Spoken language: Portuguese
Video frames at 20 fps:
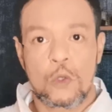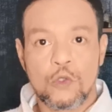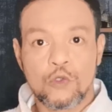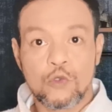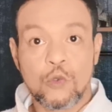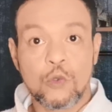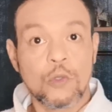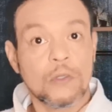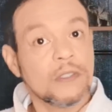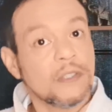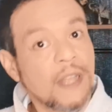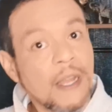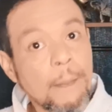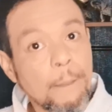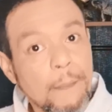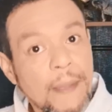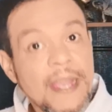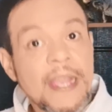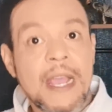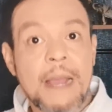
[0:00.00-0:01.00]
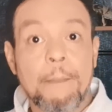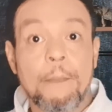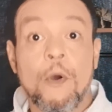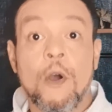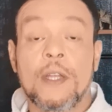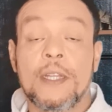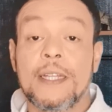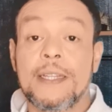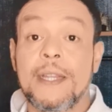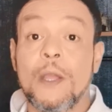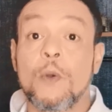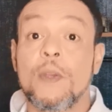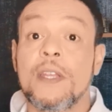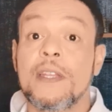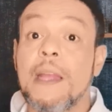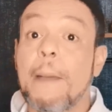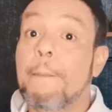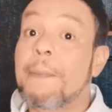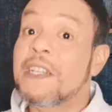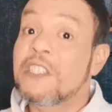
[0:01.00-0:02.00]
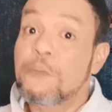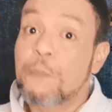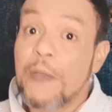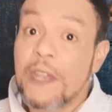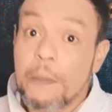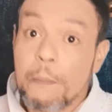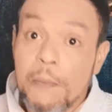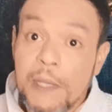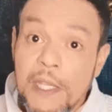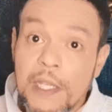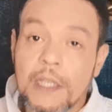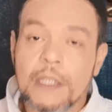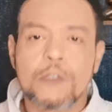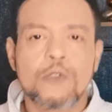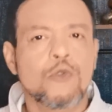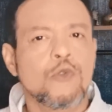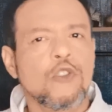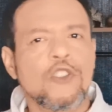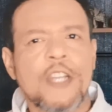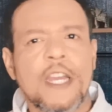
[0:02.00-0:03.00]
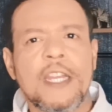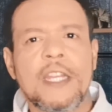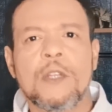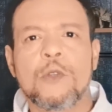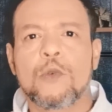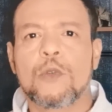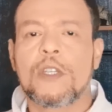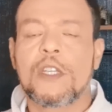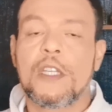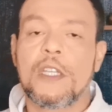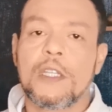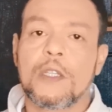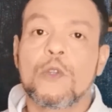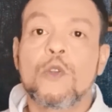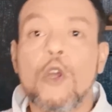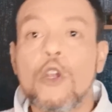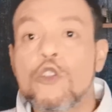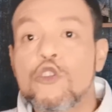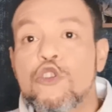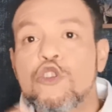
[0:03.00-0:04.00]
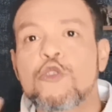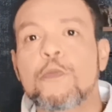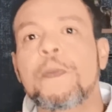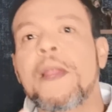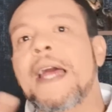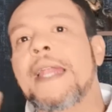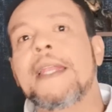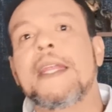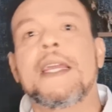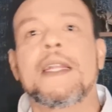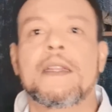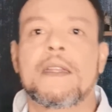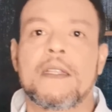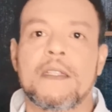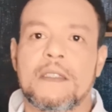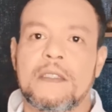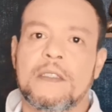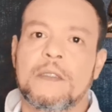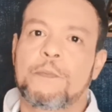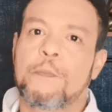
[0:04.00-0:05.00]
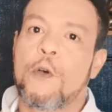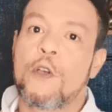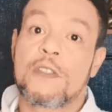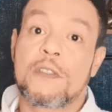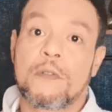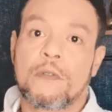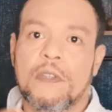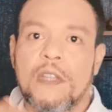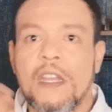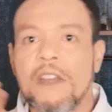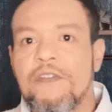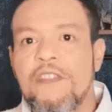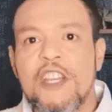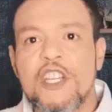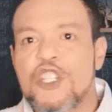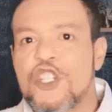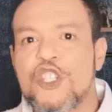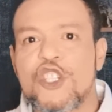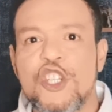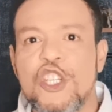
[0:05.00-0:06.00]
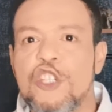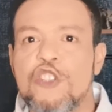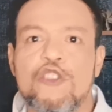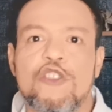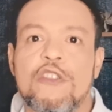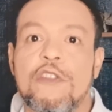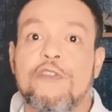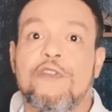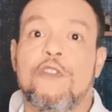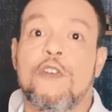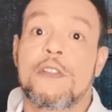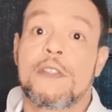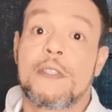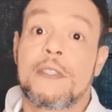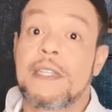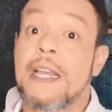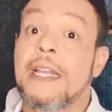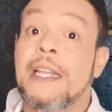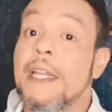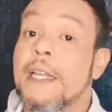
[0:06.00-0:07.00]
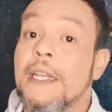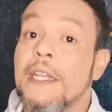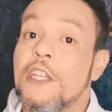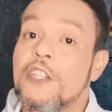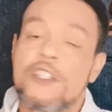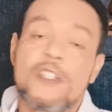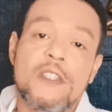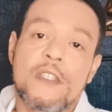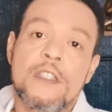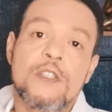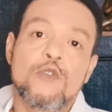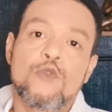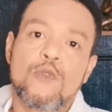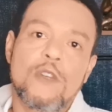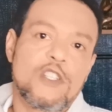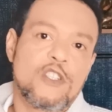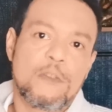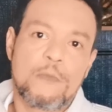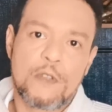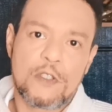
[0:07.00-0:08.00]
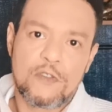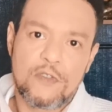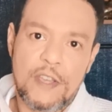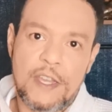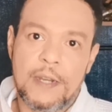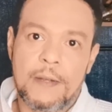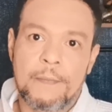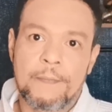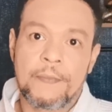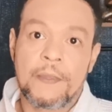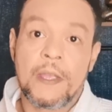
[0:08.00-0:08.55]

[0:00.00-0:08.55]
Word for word: estudo também aborda a teoria da panspermia, sugerindo que todos os planetas possam ter vestígios de fósseis alienígenas em sua atmosfera.